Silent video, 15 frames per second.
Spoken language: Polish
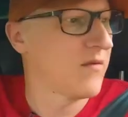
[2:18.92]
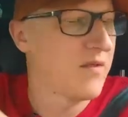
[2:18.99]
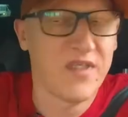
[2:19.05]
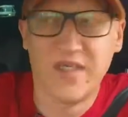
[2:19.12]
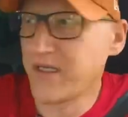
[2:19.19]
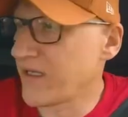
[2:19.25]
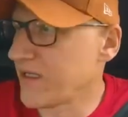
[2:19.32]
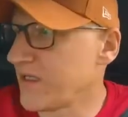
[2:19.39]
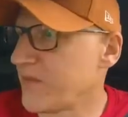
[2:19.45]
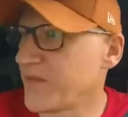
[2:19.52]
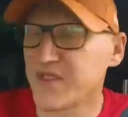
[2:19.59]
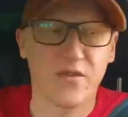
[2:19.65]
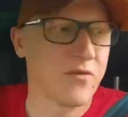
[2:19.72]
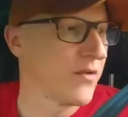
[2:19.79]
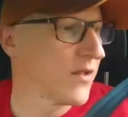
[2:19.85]
tak, jak nam
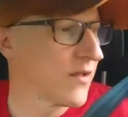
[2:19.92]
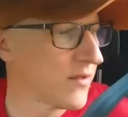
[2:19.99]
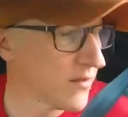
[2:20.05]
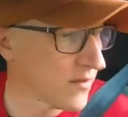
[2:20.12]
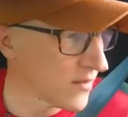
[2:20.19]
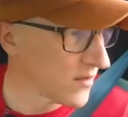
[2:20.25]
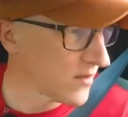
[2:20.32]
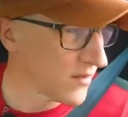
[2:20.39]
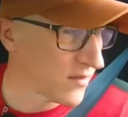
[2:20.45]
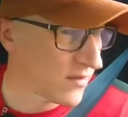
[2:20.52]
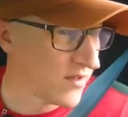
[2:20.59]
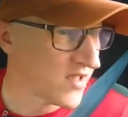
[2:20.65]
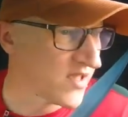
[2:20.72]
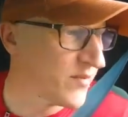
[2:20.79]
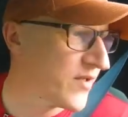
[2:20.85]
pasuje.
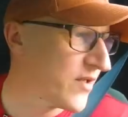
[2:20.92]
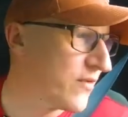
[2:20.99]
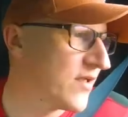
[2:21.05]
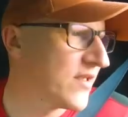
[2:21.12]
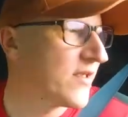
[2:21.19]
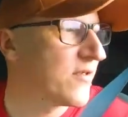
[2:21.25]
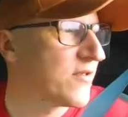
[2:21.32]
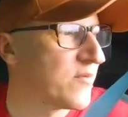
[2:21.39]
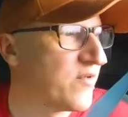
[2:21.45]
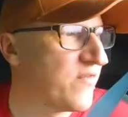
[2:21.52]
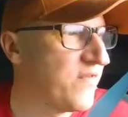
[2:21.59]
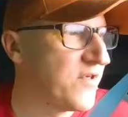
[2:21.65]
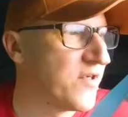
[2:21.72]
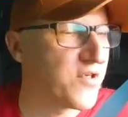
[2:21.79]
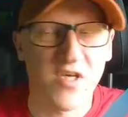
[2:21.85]
Ja zaparkuję tak, żeby
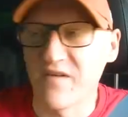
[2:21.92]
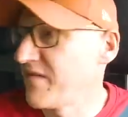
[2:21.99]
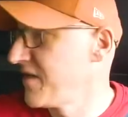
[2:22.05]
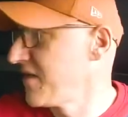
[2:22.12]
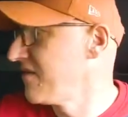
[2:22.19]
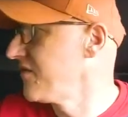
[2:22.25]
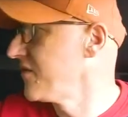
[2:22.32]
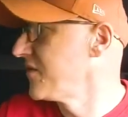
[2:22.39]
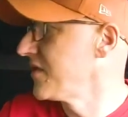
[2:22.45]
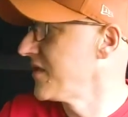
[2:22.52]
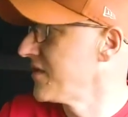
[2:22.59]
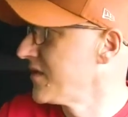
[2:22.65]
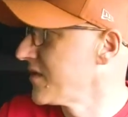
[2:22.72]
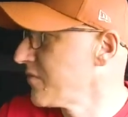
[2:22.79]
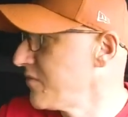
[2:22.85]
widzieć kawałek wody
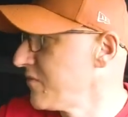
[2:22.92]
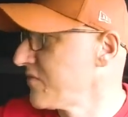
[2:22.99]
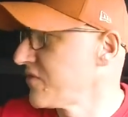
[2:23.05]
jednak mimo